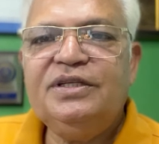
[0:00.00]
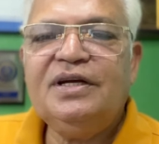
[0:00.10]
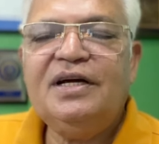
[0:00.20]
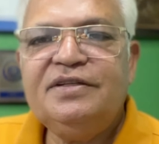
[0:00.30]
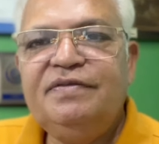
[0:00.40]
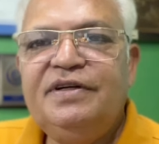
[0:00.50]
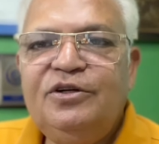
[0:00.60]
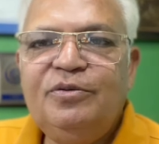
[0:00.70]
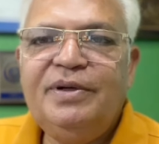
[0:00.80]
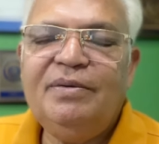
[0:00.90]
इस ख़ास
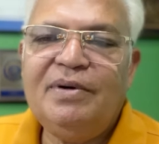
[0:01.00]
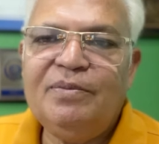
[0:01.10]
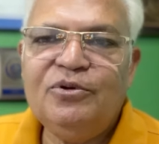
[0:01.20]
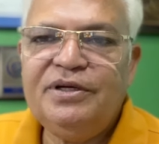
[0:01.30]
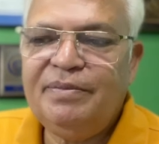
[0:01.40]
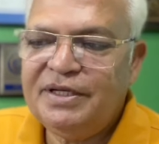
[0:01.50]
वीडियो में हम आपको ये